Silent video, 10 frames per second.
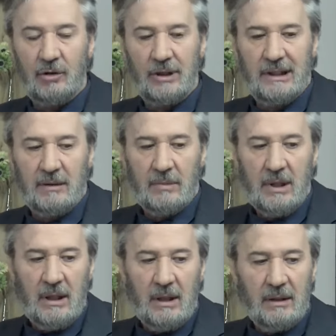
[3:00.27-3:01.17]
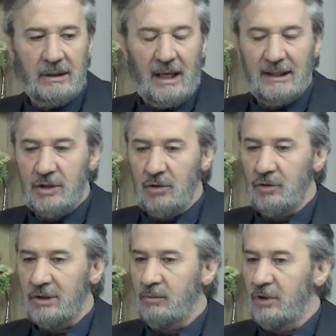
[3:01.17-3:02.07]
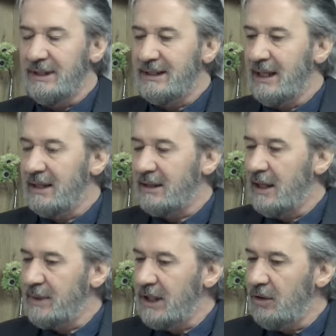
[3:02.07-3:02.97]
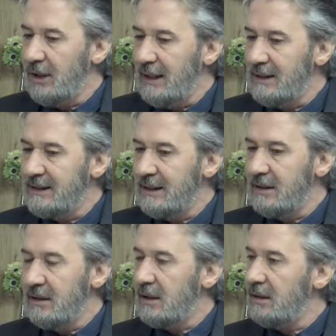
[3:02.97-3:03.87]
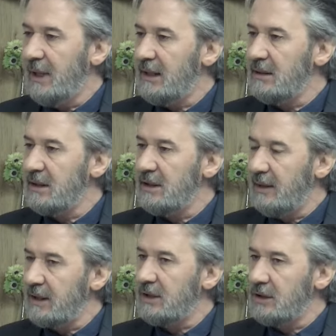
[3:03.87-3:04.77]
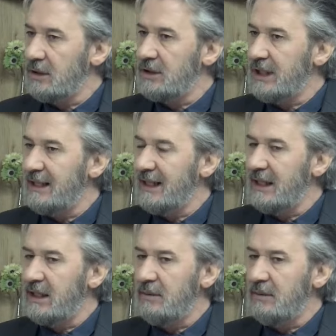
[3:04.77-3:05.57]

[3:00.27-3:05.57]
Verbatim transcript: öyle diyeyim e, daha da şey olsa bu liste tepki gören liste değil. Ben evet şeyde de